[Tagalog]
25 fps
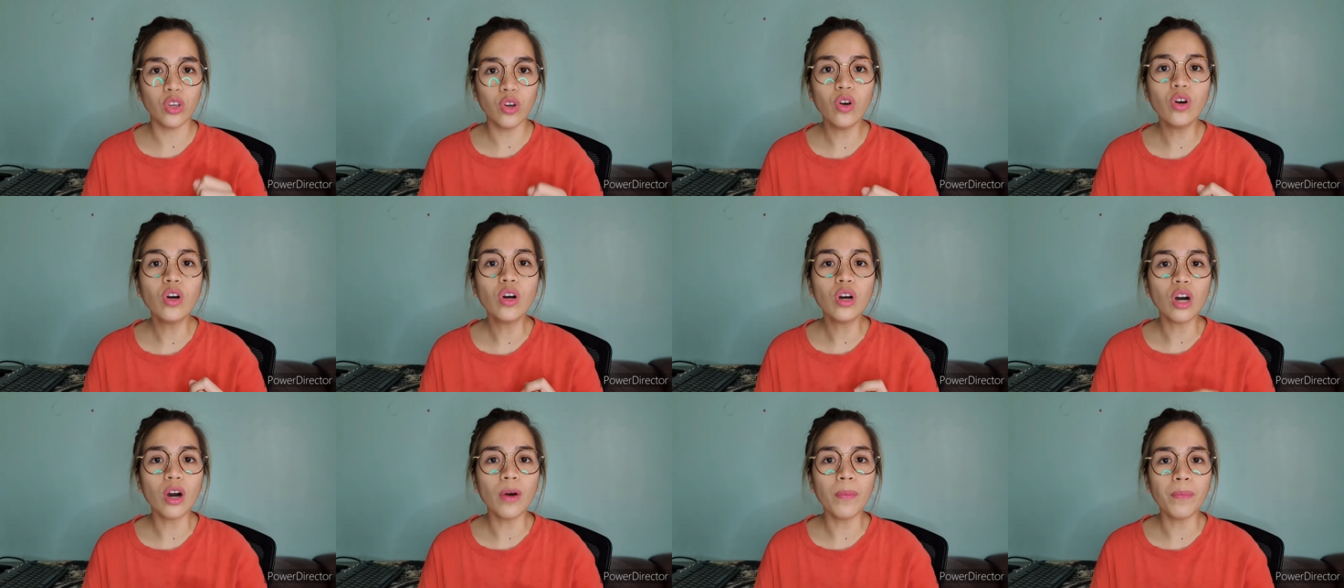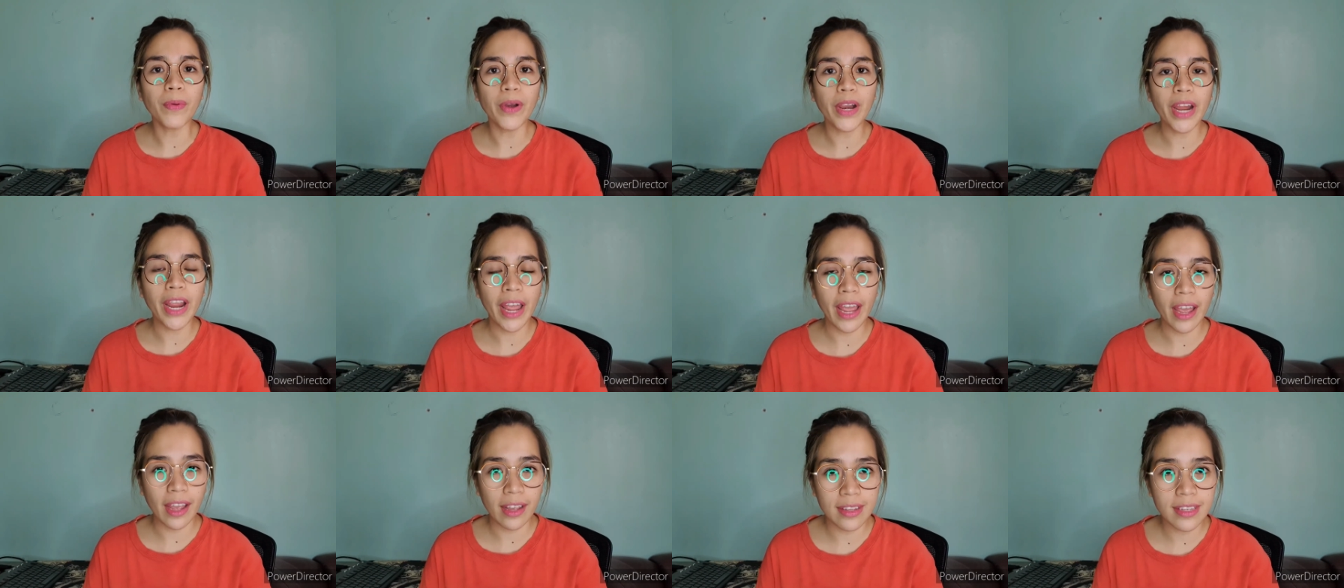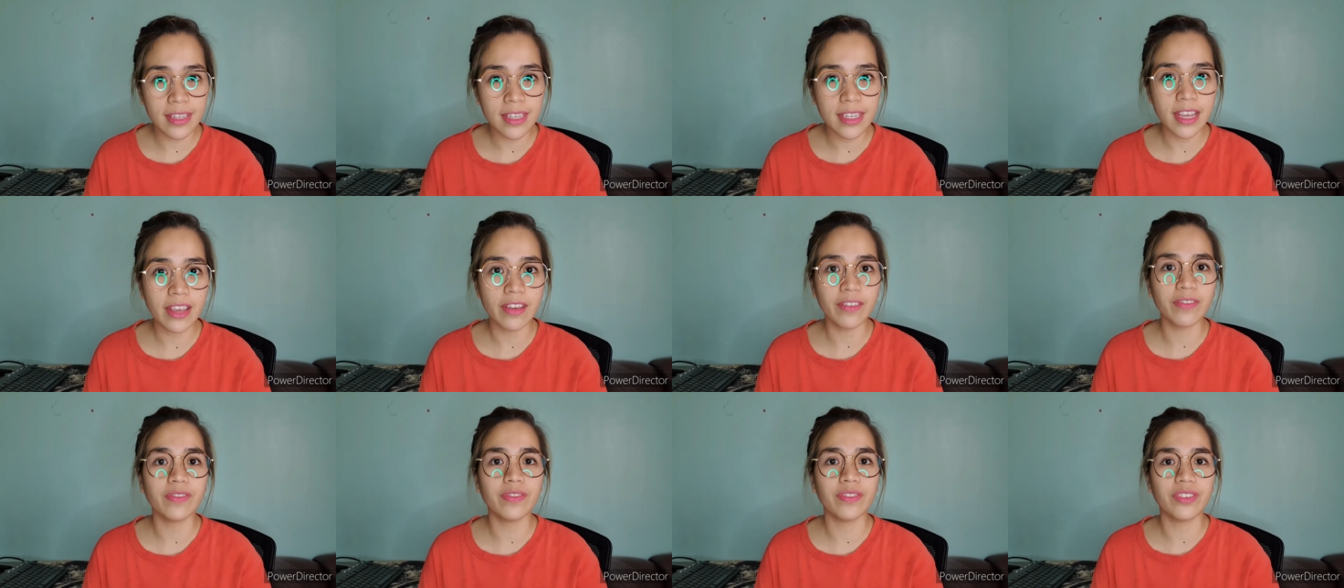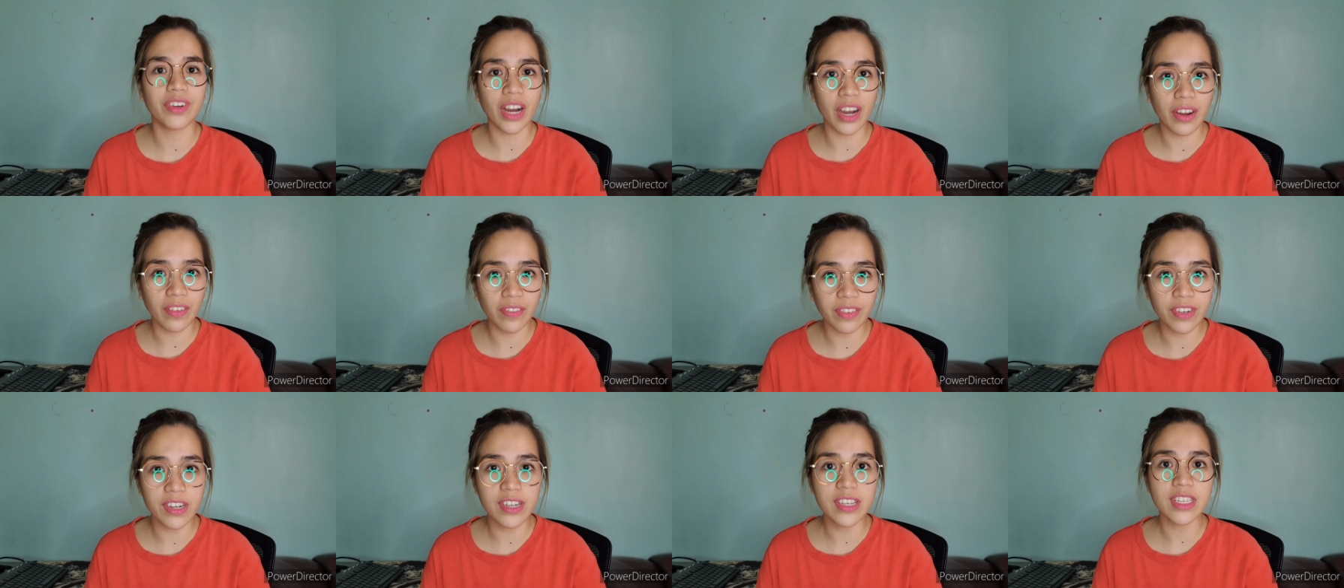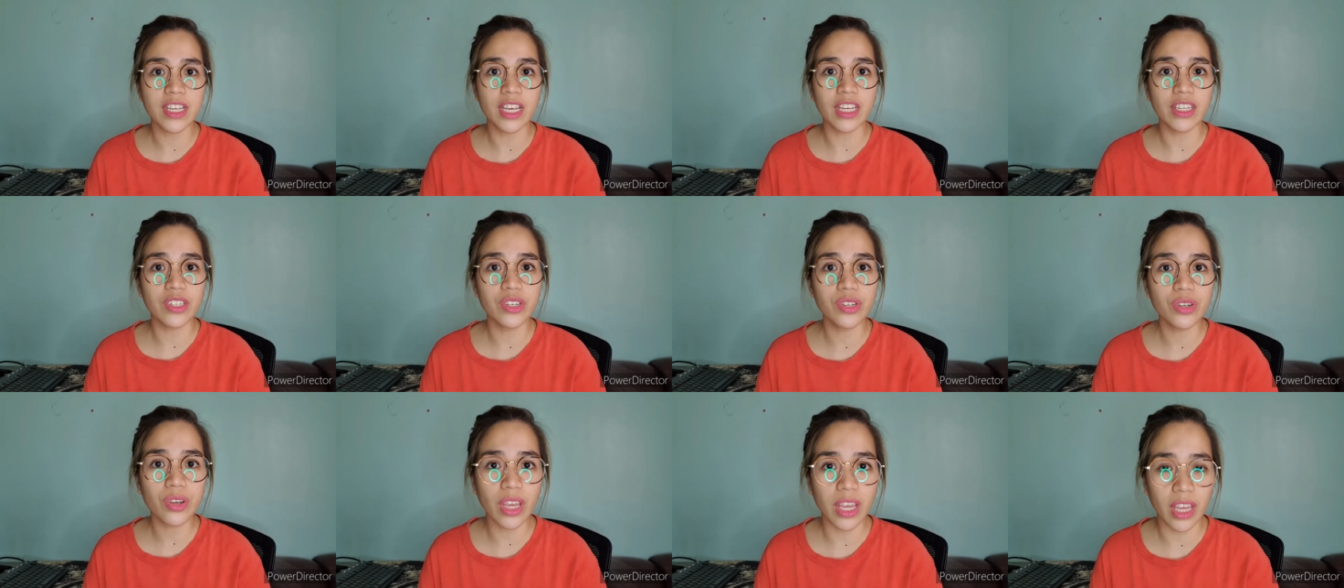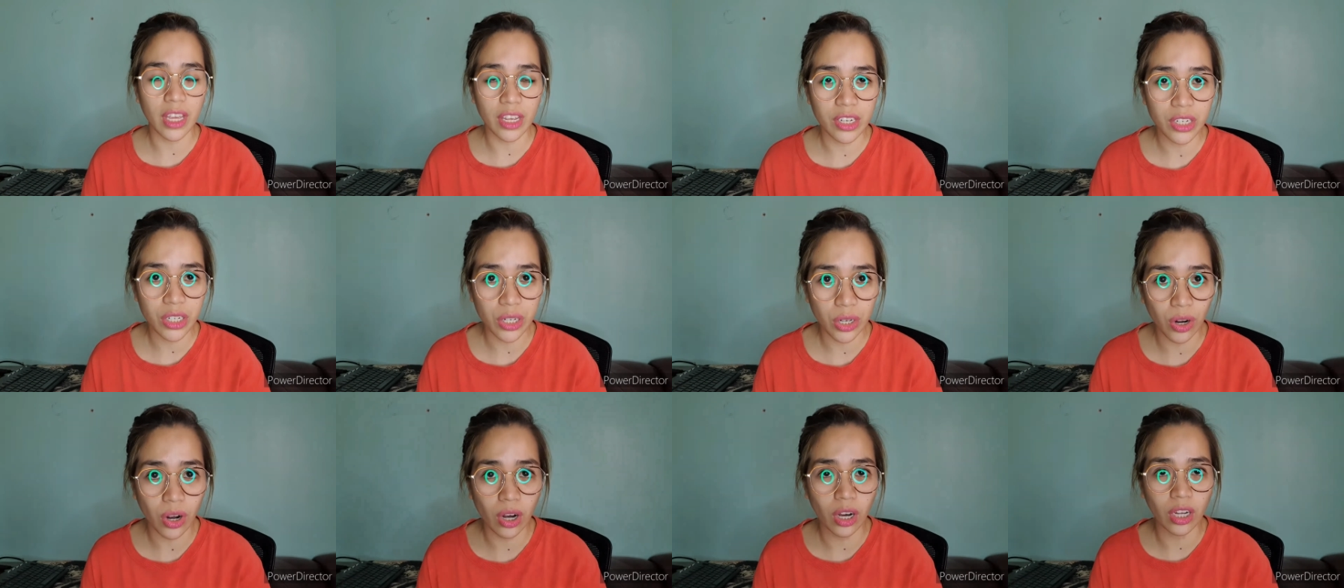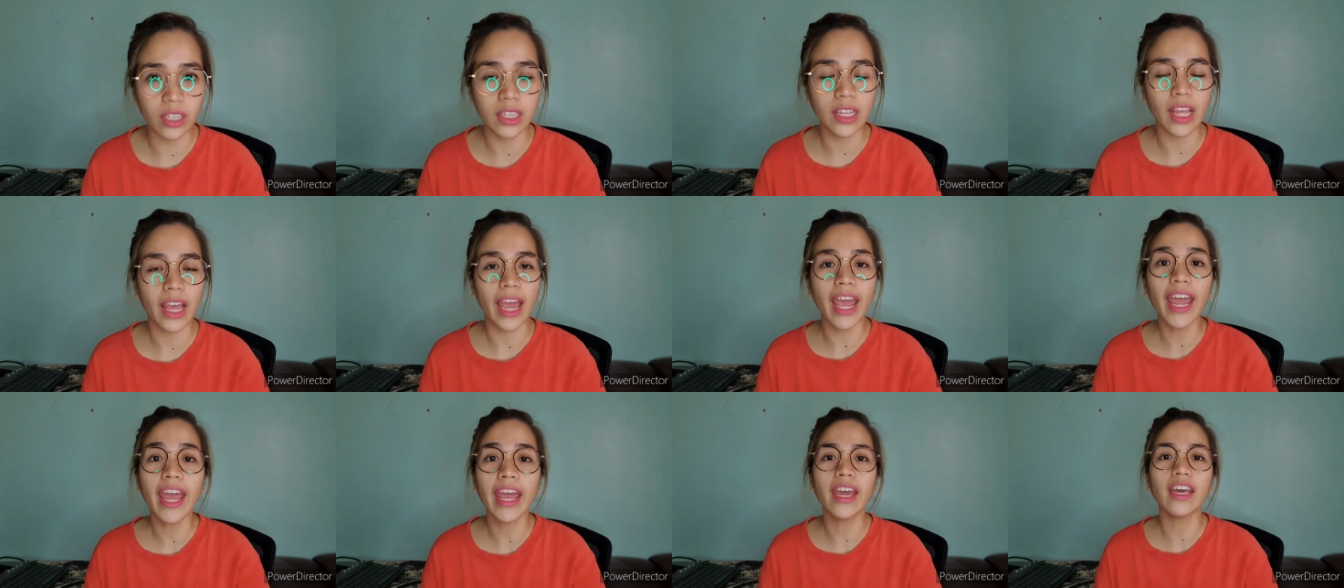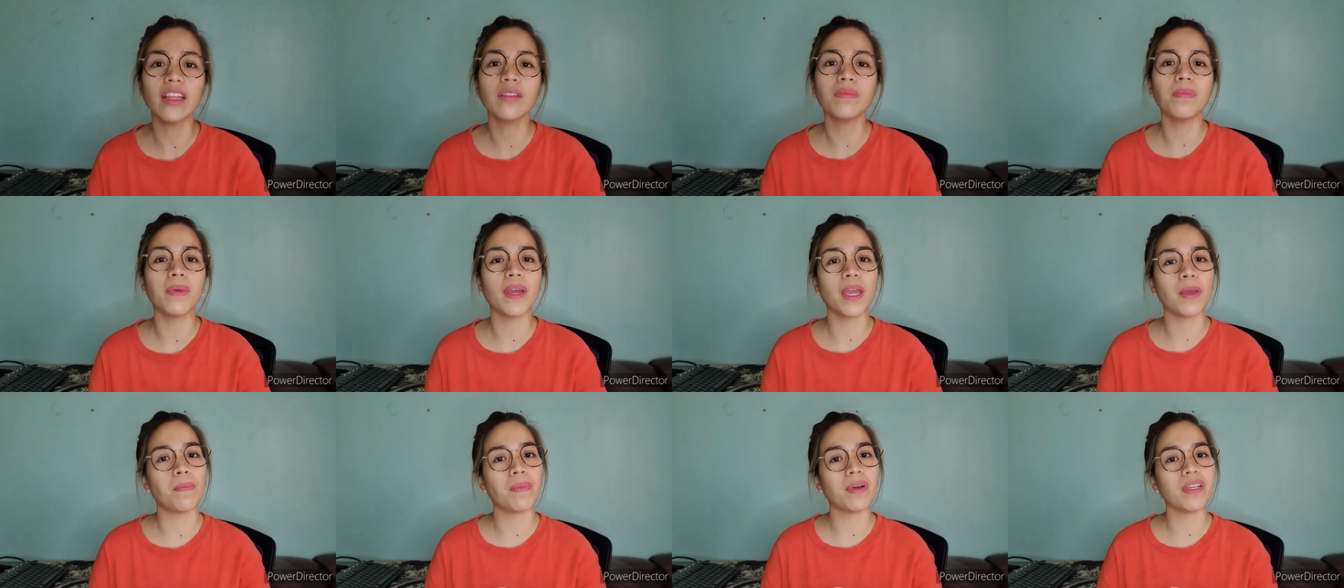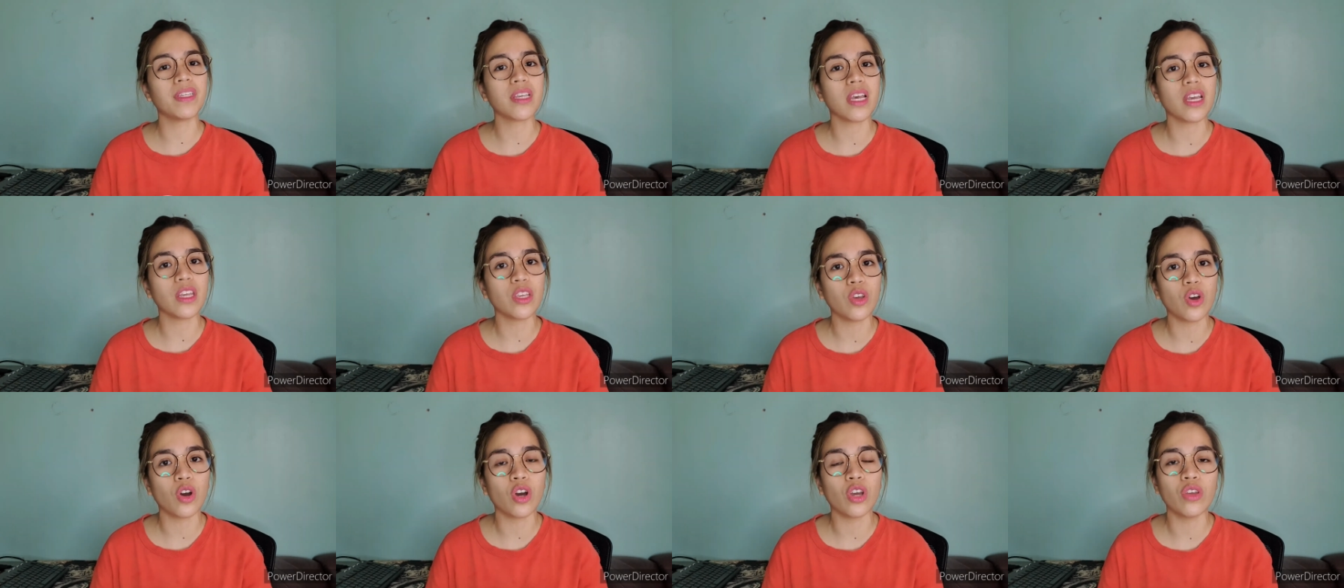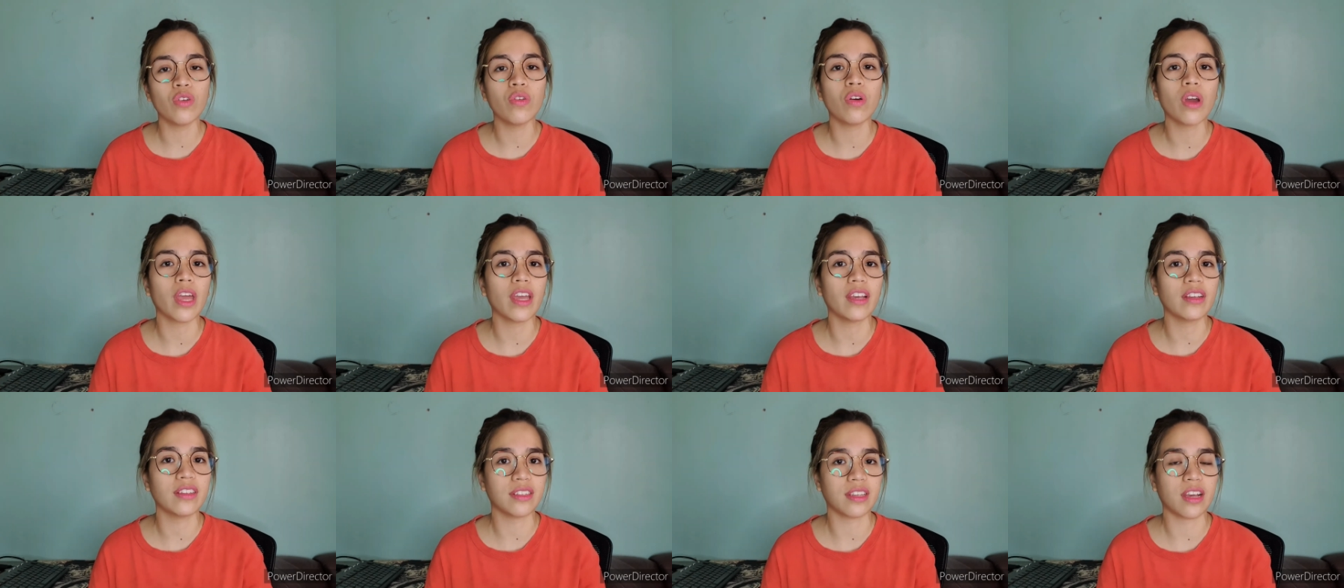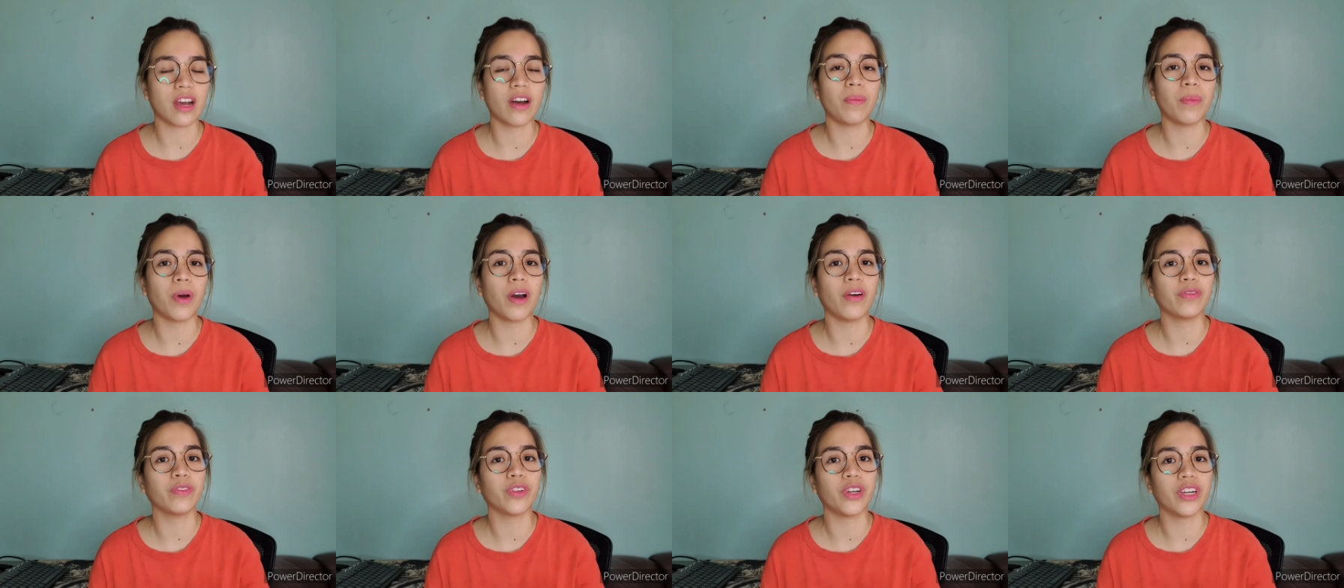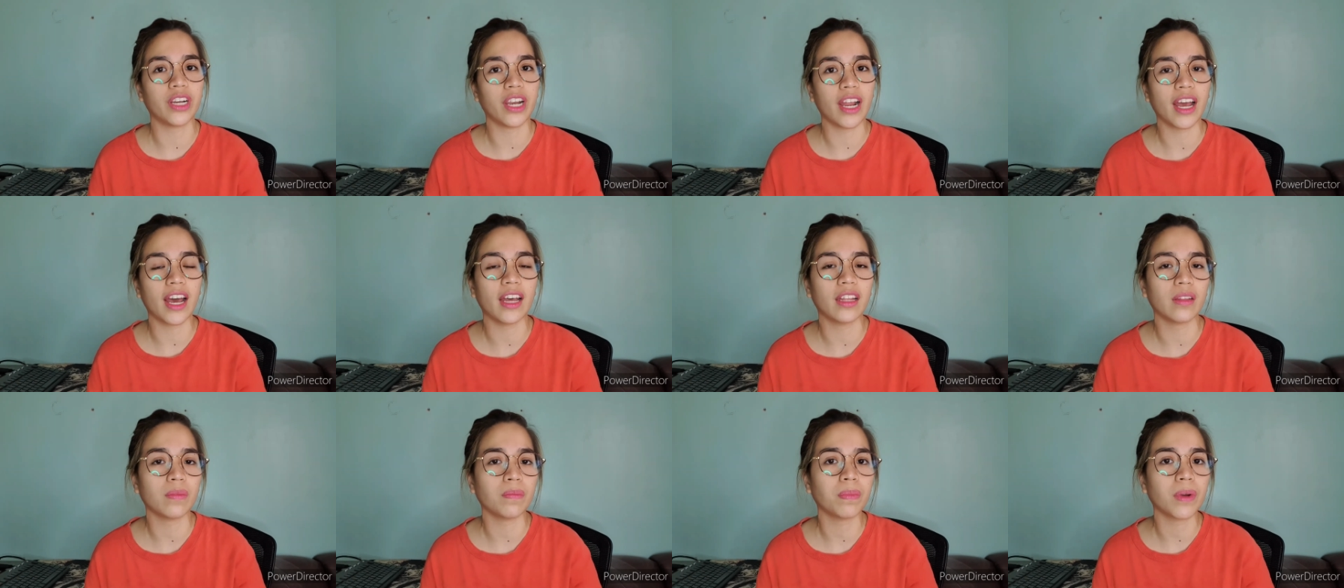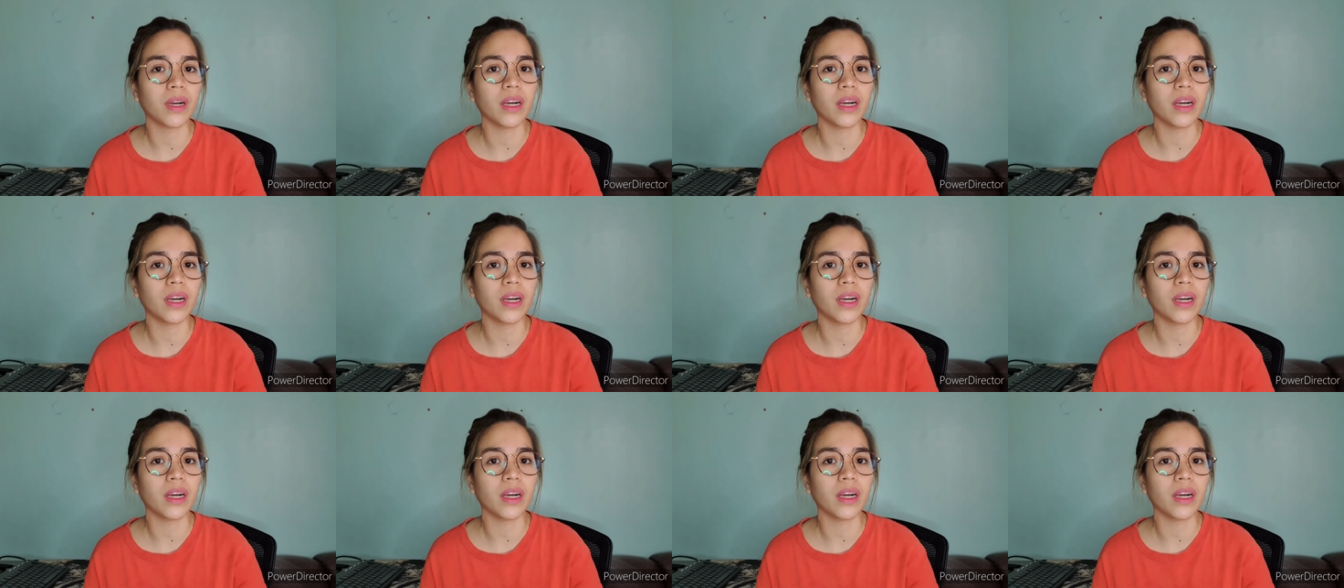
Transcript: yung comprehensive driver's education and maipasa nyo yung exam after that.